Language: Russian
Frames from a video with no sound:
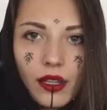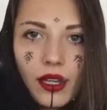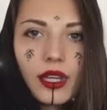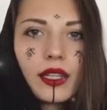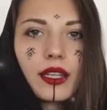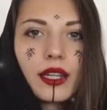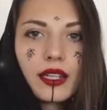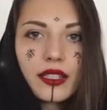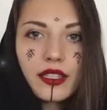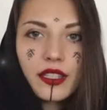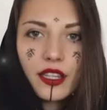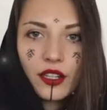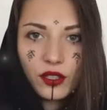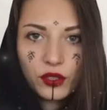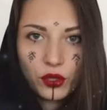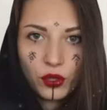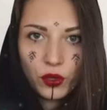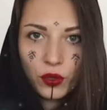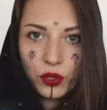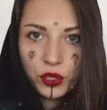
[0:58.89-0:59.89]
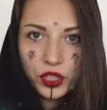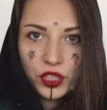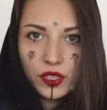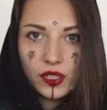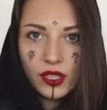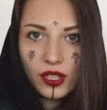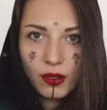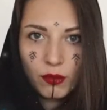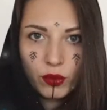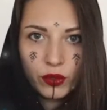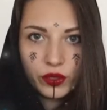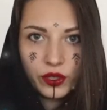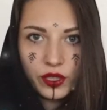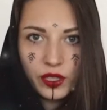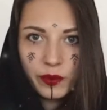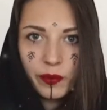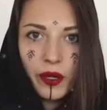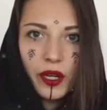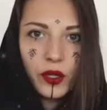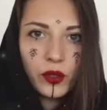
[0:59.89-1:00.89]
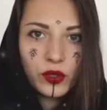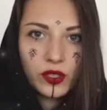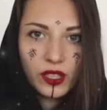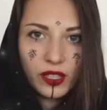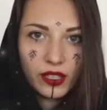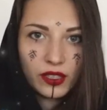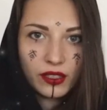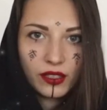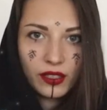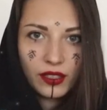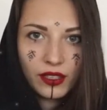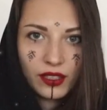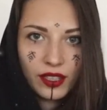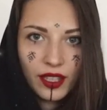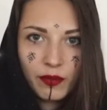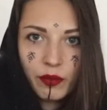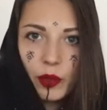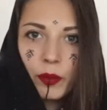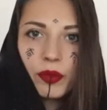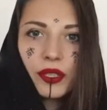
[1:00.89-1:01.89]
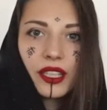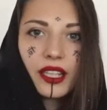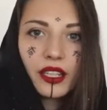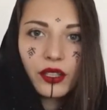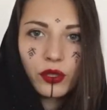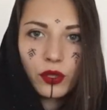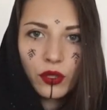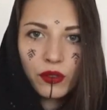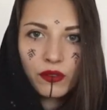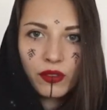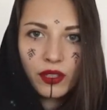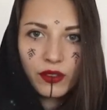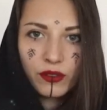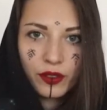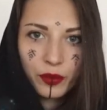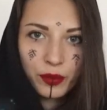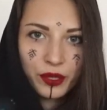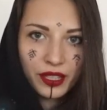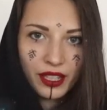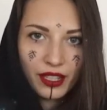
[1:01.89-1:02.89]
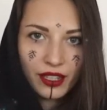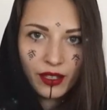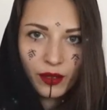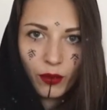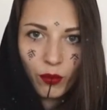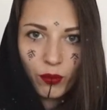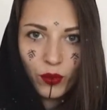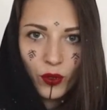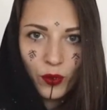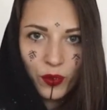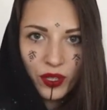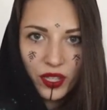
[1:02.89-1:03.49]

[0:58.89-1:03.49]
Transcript: а для тех, кто хочет заработать пару золотых, мы подготовили вебинар по